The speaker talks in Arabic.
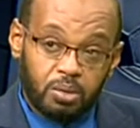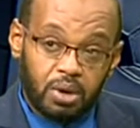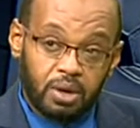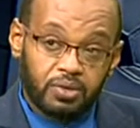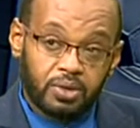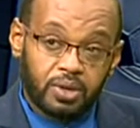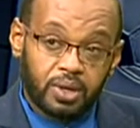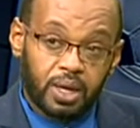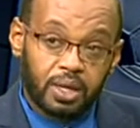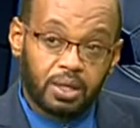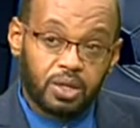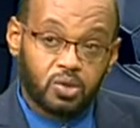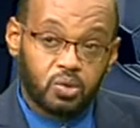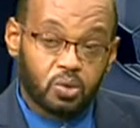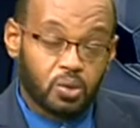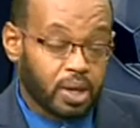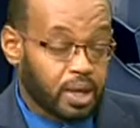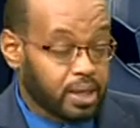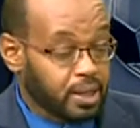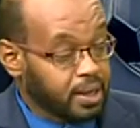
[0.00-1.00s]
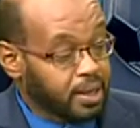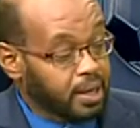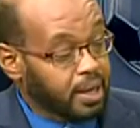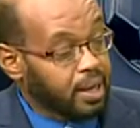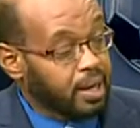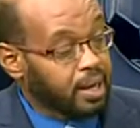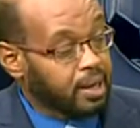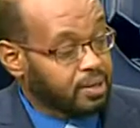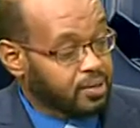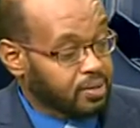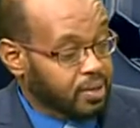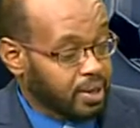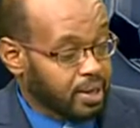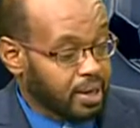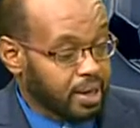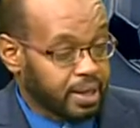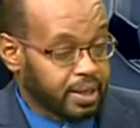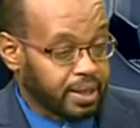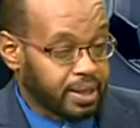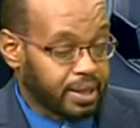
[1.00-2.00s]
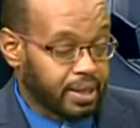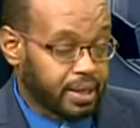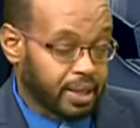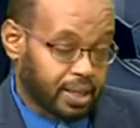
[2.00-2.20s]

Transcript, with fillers: ما في اراده سودانيه خالصه الان نعم.